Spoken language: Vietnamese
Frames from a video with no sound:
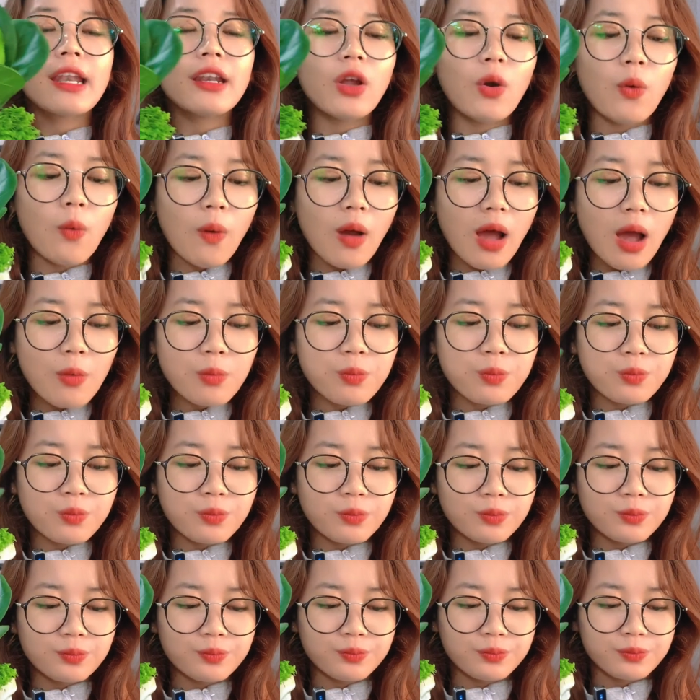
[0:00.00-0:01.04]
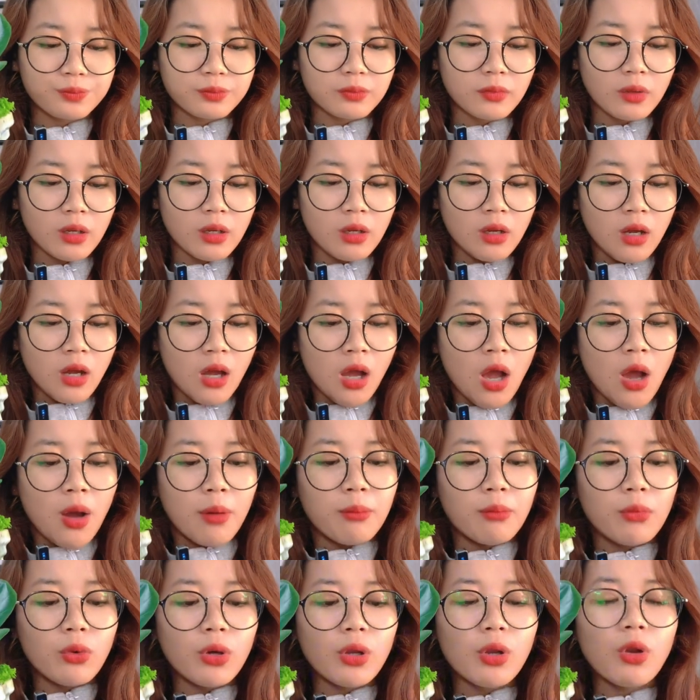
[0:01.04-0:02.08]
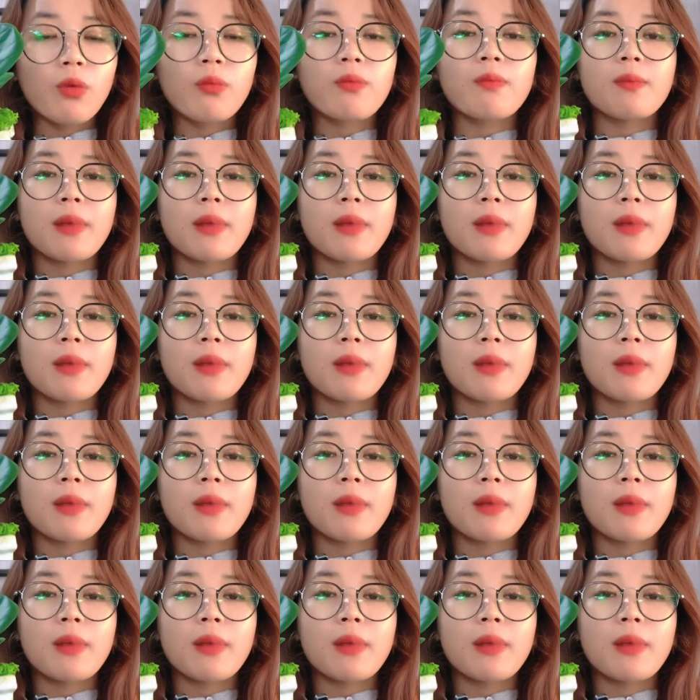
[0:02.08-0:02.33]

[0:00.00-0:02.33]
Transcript: đầu óc mỗi lúc